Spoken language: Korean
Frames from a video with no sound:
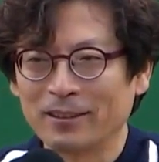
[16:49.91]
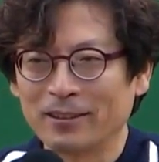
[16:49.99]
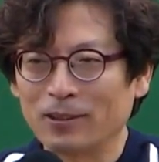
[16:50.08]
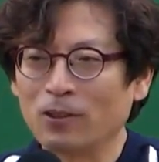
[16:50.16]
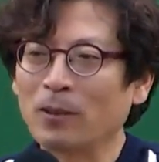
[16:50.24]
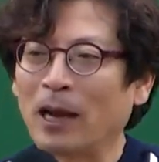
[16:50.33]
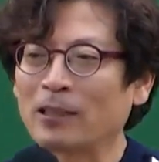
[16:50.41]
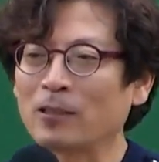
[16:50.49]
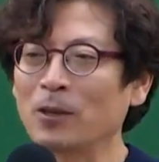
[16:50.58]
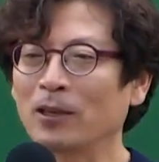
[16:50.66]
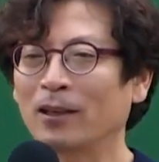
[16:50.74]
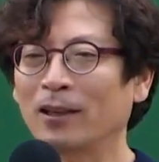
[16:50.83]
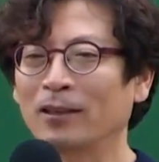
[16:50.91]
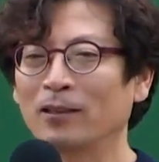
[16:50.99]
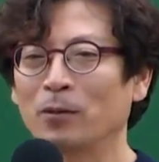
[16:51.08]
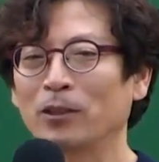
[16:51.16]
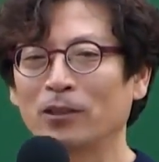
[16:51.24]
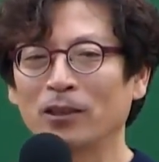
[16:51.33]
네, 여러분 아침에 이렇게
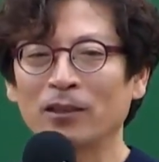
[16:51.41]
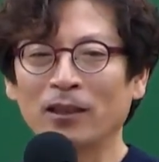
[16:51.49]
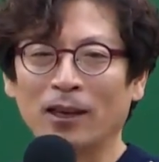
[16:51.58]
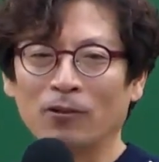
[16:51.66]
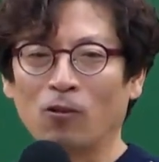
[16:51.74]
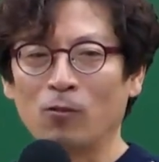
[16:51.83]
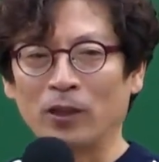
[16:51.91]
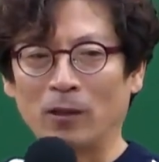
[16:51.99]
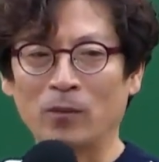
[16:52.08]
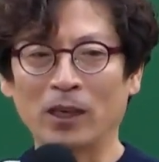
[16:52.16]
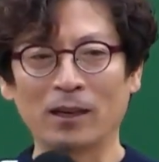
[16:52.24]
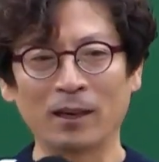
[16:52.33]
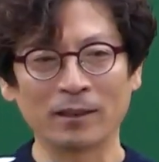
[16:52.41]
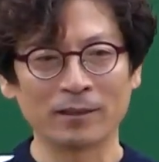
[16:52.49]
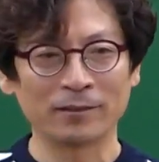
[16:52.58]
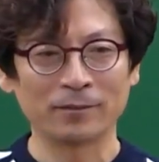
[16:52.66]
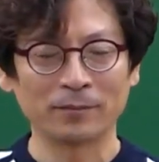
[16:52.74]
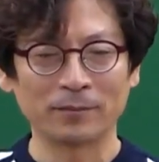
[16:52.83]
읊어드리는 게 도움이 됩니까?
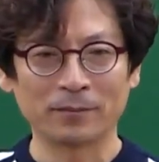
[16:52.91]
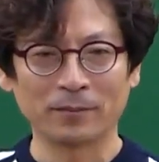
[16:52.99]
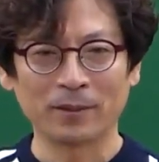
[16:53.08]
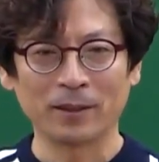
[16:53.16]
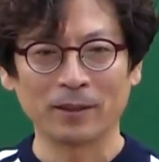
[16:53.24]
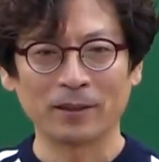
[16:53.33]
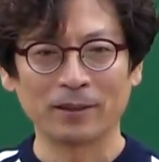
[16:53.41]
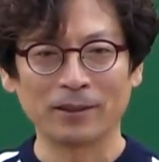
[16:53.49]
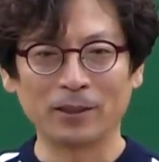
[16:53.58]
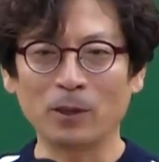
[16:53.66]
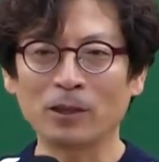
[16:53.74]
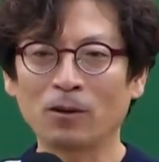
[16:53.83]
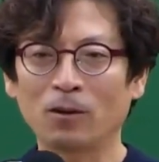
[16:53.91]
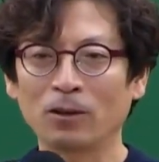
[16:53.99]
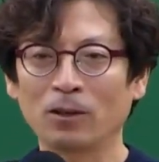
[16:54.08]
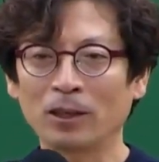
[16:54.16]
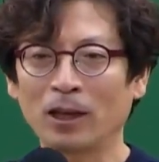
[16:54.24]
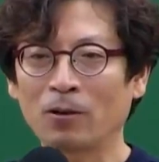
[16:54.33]
네. 집에서
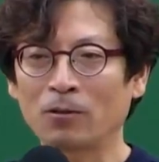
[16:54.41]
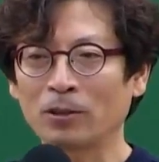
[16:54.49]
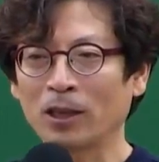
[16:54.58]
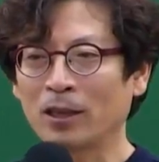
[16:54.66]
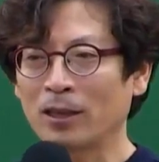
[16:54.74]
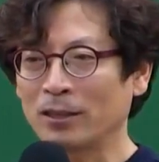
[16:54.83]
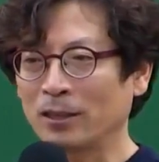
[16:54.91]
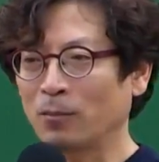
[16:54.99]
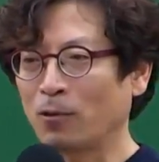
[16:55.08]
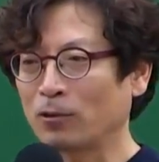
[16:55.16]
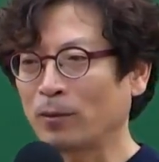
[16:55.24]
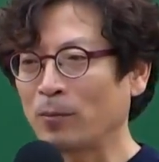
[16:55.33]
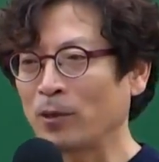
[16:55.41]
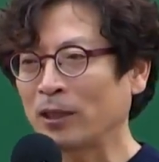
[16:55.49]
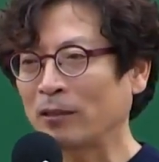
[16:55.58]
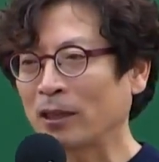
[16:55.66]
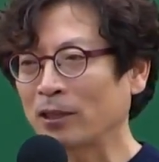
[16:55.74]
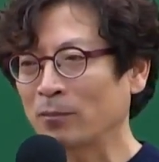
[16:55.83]
여기 학원 올 때까지 복습 한
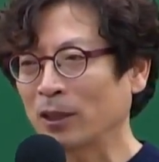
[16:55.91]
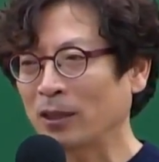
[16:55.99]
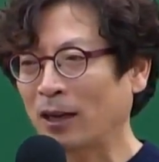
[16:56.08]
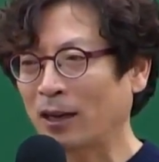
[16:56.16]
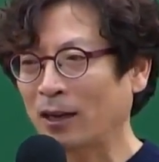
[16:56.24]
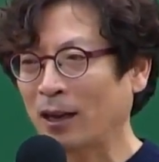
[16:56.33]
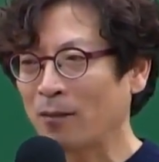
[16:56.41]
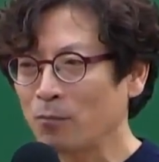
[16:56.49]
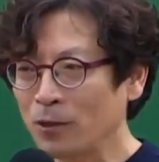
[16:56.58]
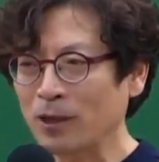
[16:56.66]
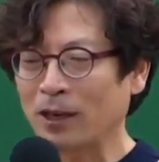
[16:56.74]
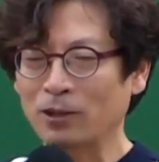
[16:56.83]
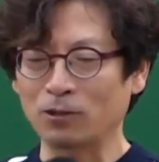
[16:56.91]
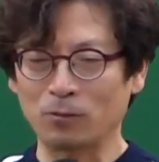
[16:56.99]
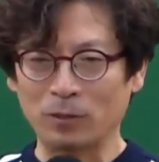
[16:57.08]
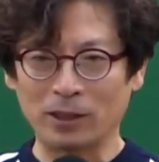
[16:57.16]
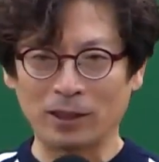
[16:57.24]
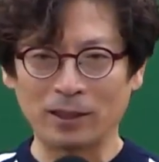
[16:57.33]
번이라도 하십니까? 한 번도 안 하시고
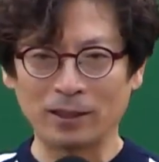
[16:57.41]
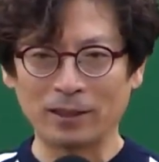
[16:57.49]
옵니까?